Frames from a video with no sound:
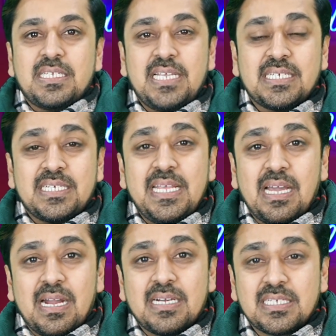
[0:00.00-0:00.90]
सिक्सटी
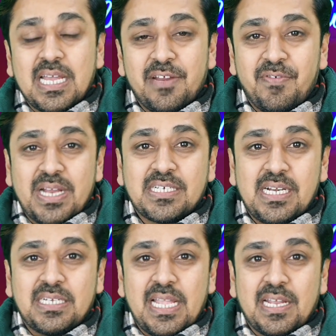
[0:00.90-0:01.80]
हर्ट्स का
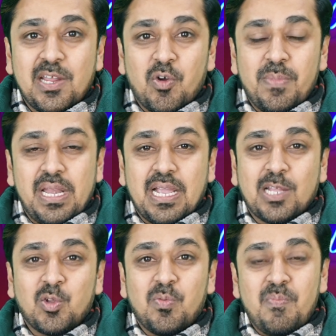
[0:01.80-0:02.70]
रिफ्रेश रेट देखने को
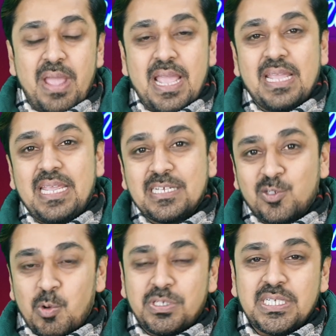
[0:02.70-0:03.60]
मिलेगा तो मैं ये
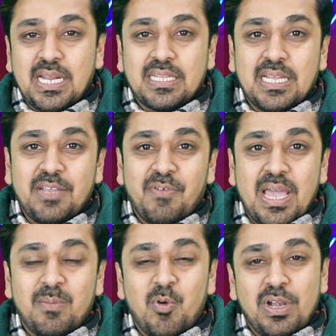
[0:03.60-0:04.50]
सोच ही रहा था कि
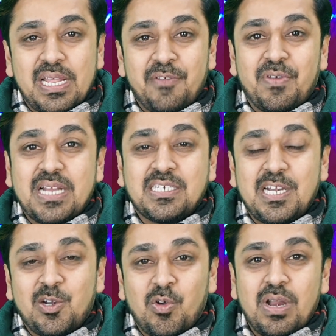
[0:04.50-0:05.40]
फायर बोल्ट रिफ्रेश
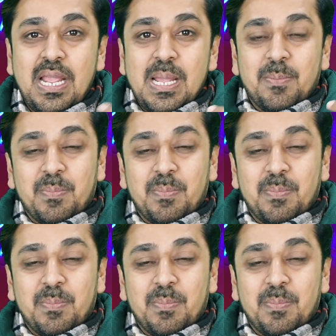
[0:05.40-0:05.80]
रेट और